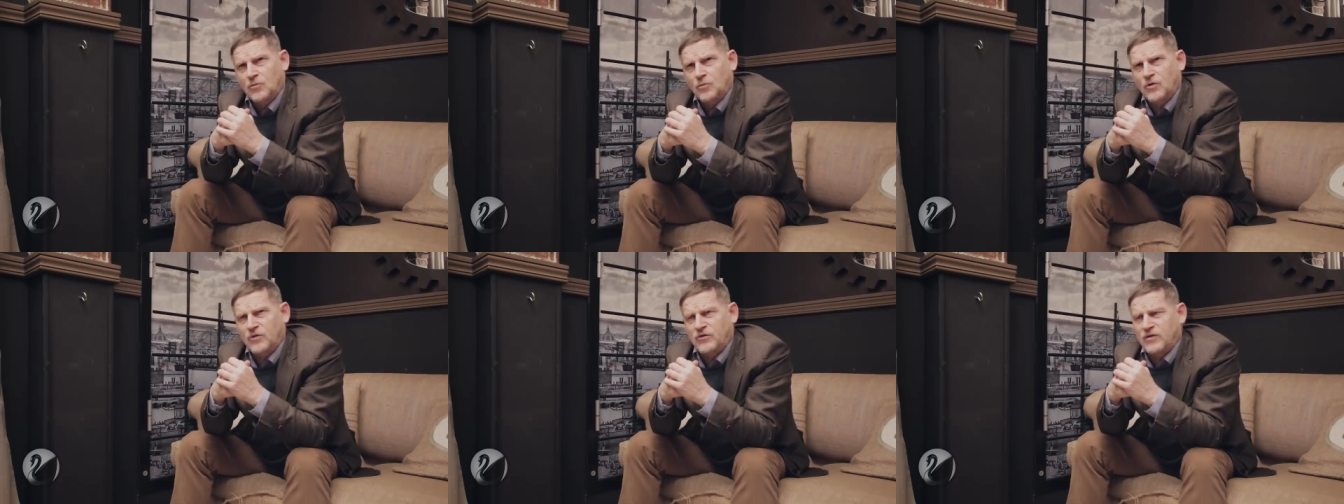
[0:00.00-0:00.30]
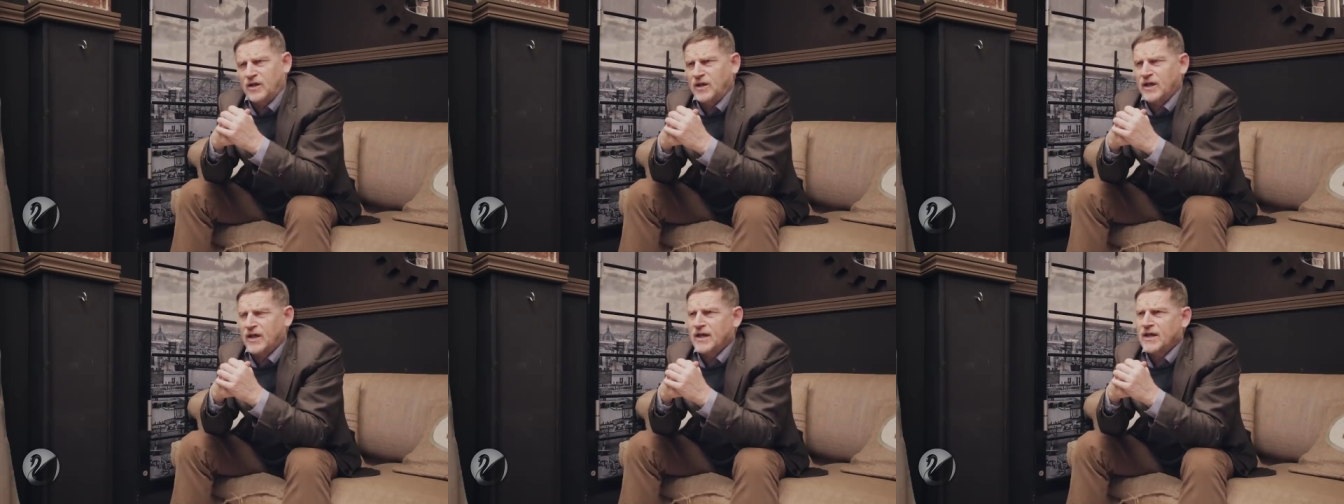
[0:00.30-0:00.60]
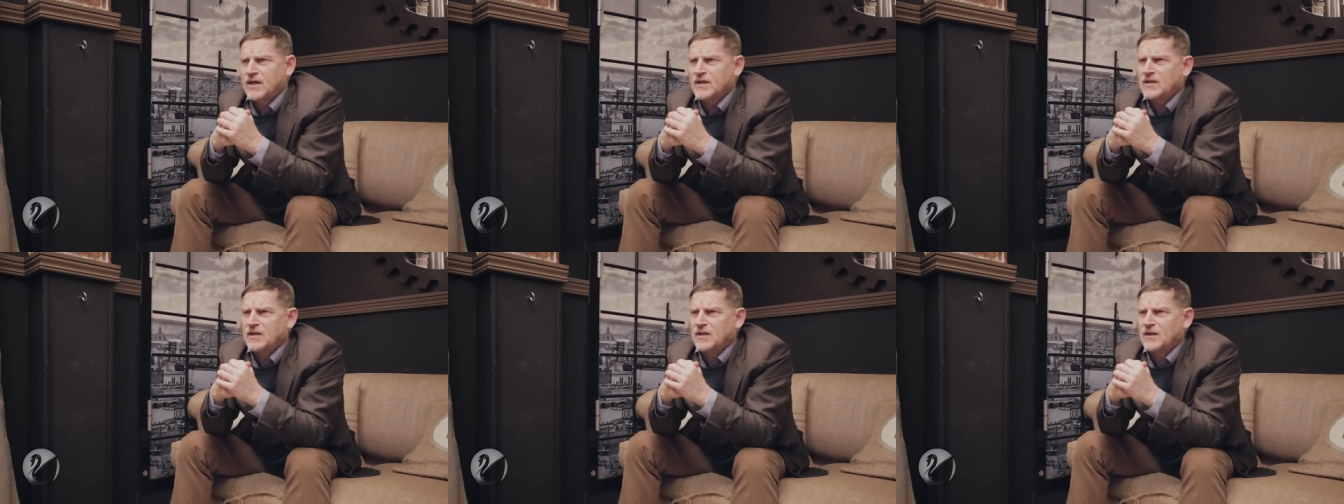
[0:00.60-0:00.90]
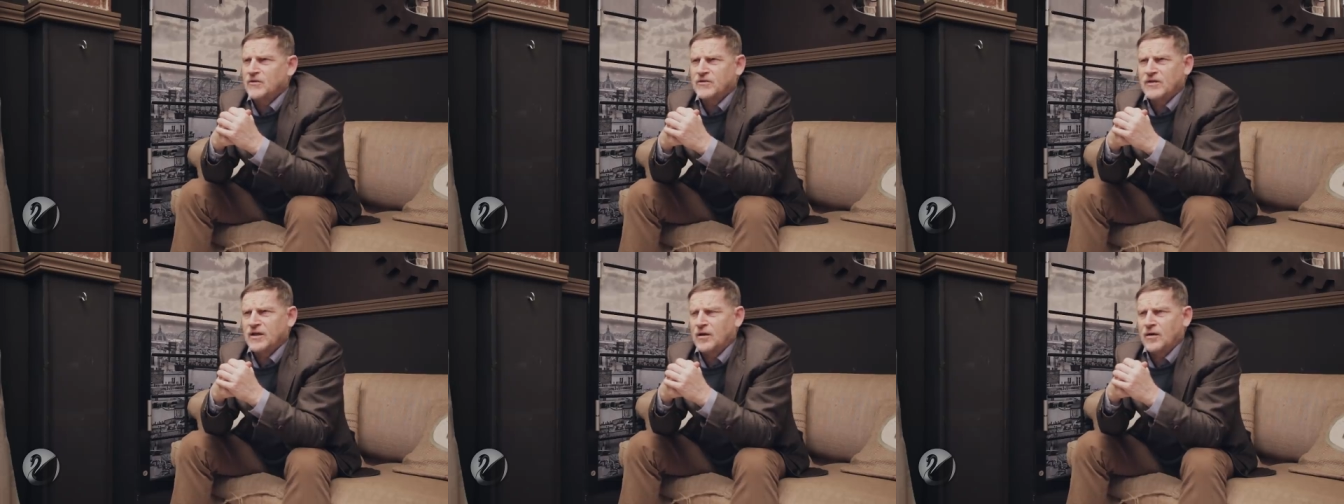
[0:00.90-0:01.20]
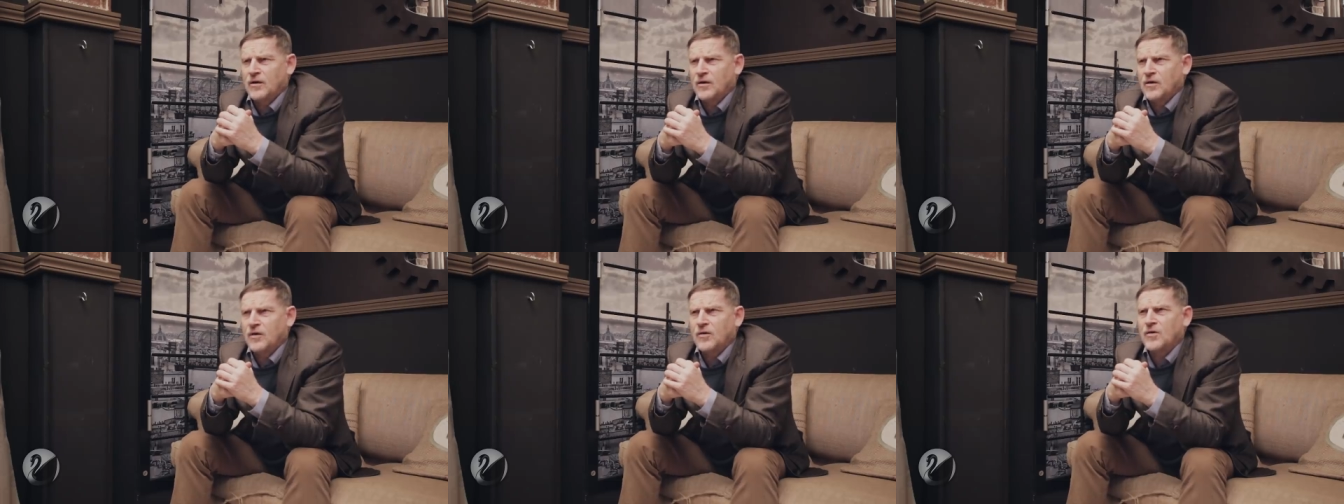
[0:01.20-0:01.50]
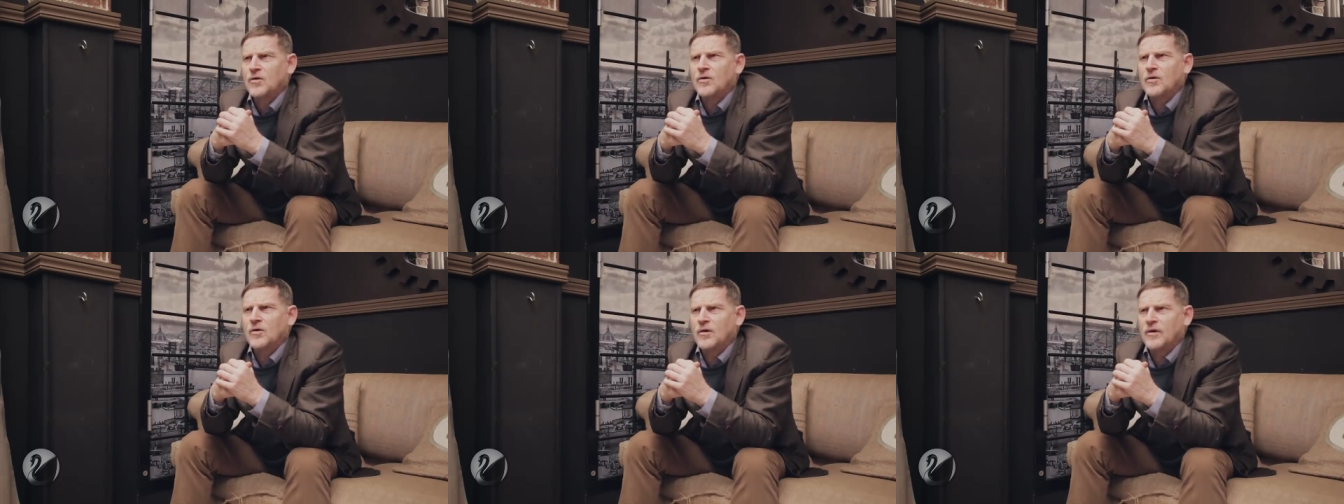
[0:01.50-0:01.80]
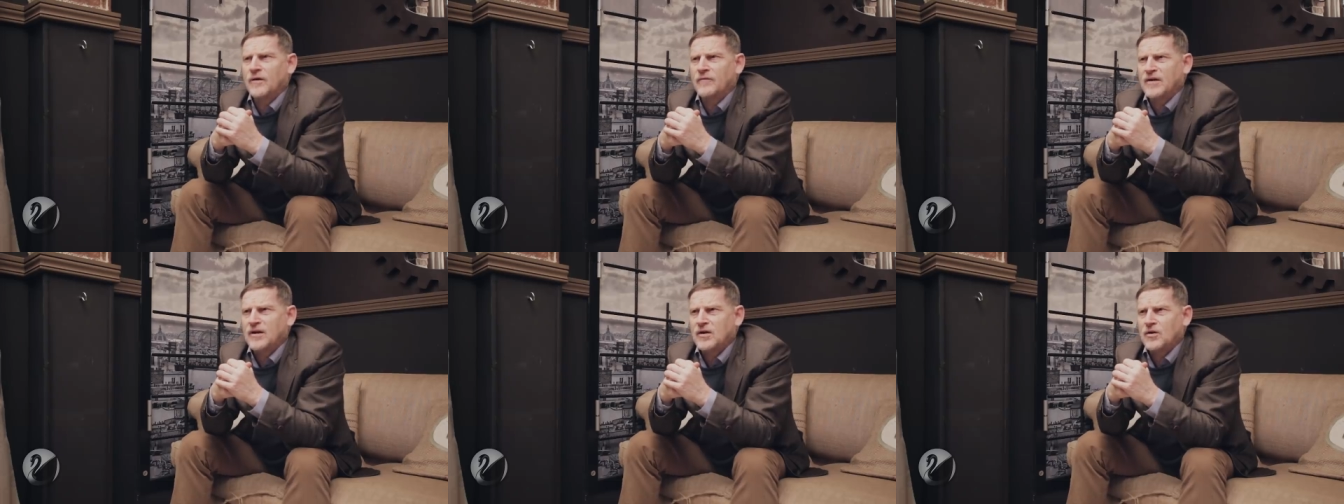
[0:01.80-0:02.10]
Oui, c'est l'Irak, c'est
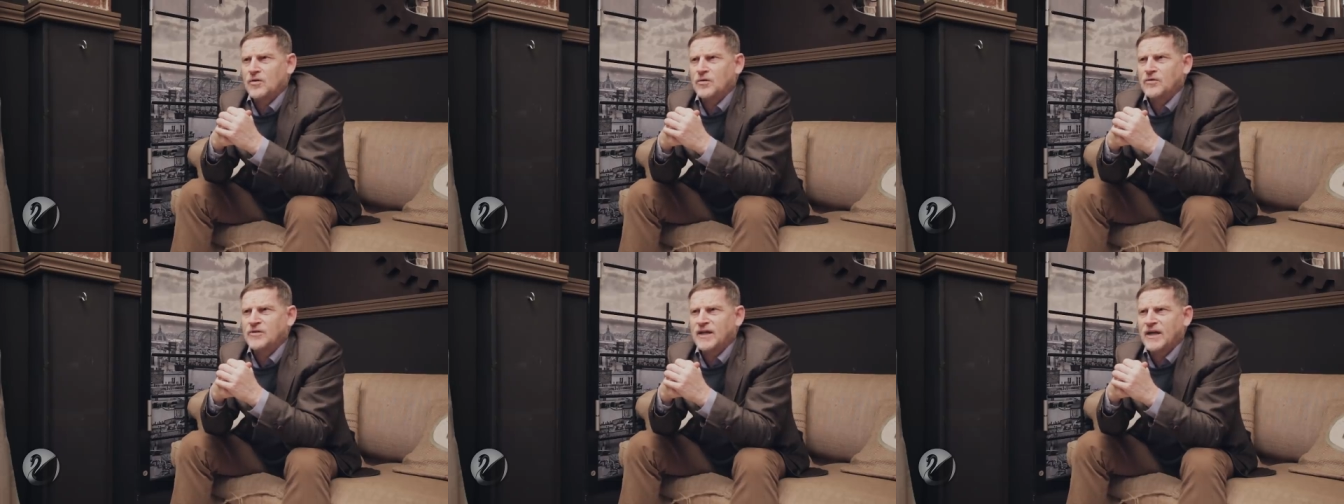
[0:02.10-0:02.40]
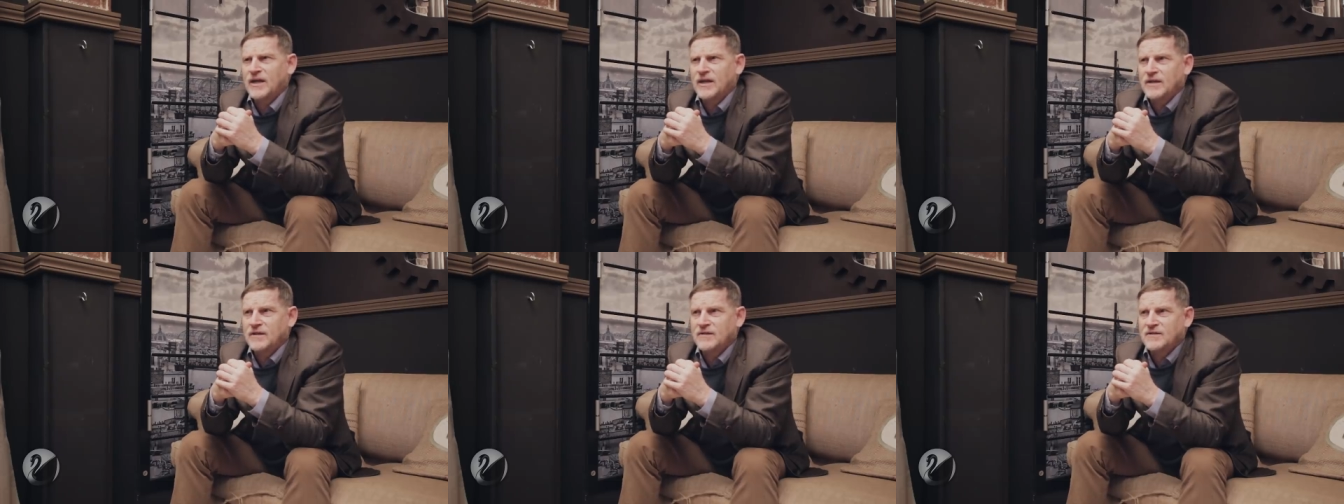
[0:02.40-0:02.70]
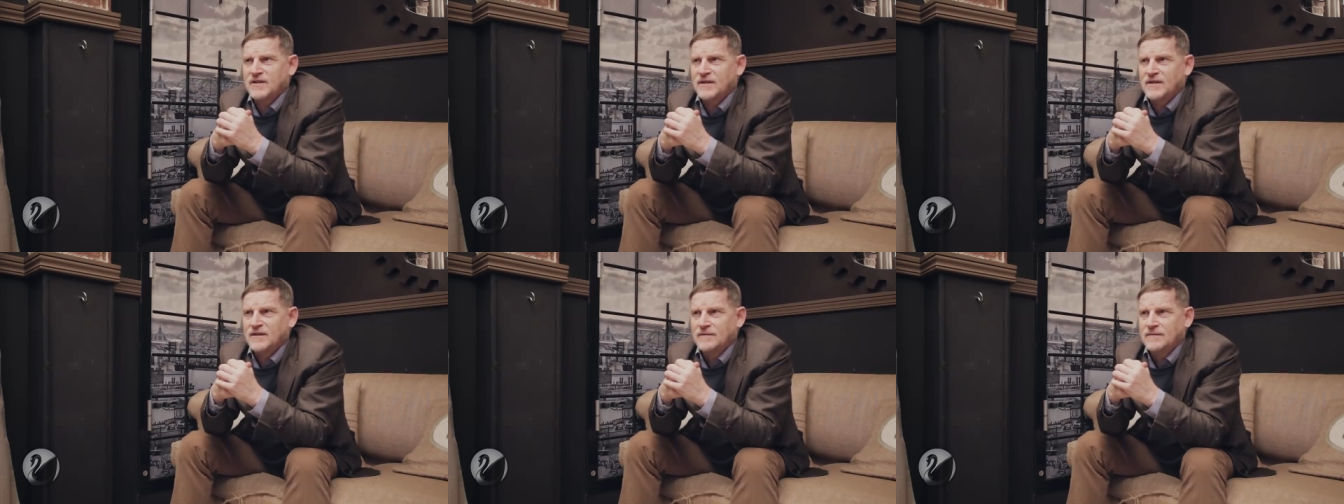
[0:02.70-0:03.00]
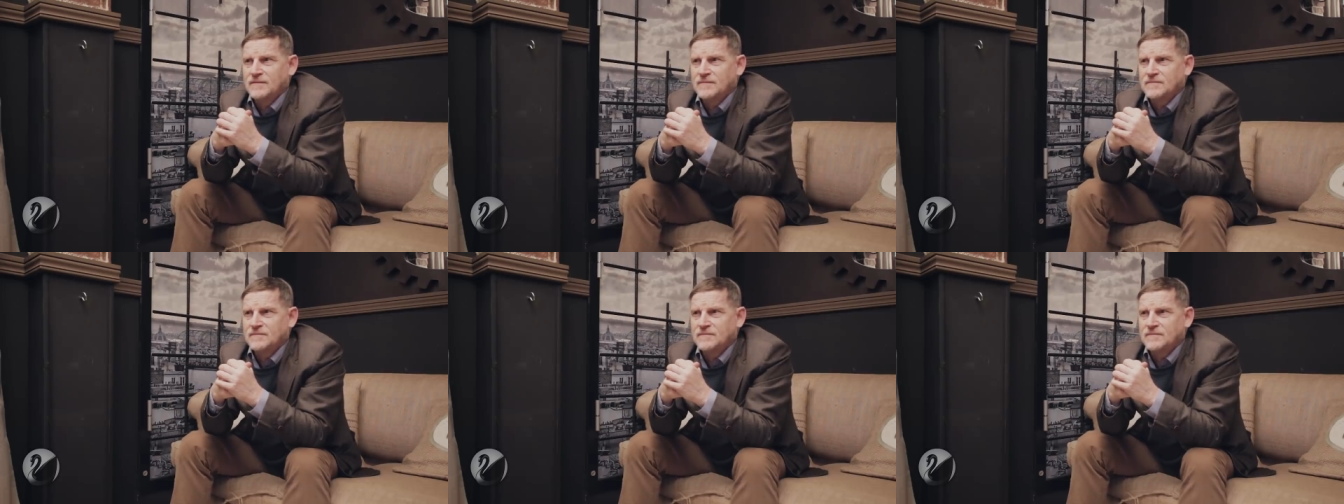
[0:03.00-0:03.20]
le, avec le contragate ça hein.